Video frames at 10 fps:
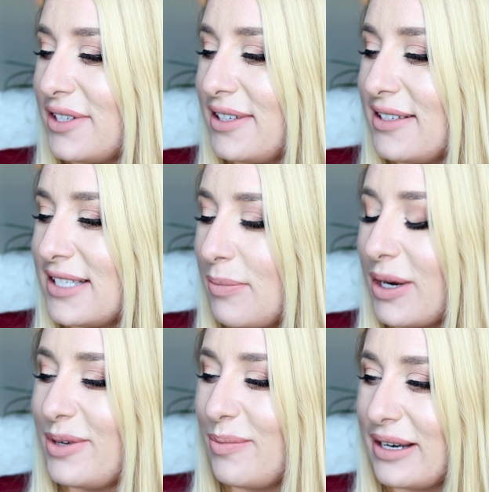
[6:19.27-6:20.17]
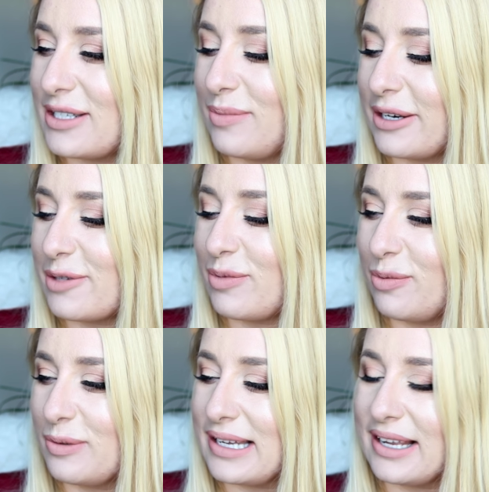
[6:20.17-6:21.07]
że ten zapach mnie bardzo, bardzo
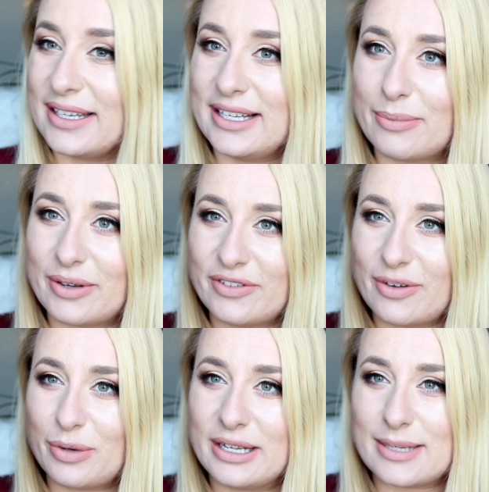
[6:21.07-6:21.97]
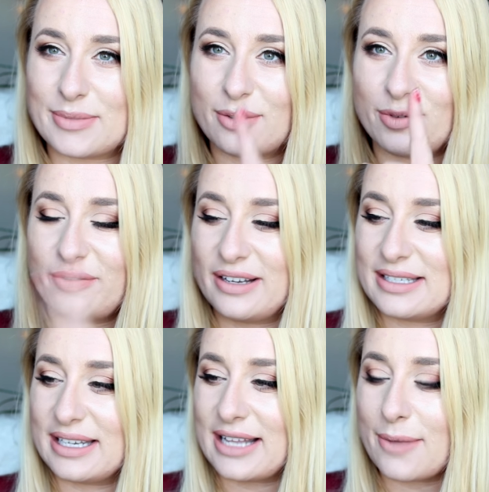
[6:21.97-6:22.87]
pobudza i naprawdę Wam polecam zarówno
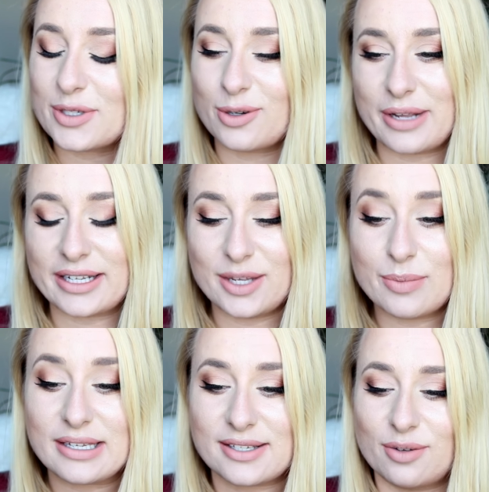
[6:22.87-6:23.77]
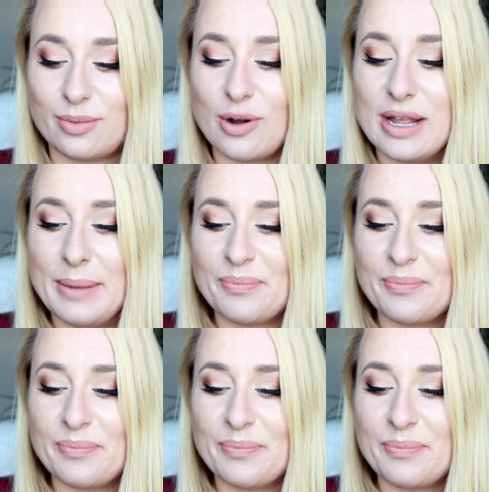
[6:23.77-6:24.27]
wersję damską, jak i męską, bo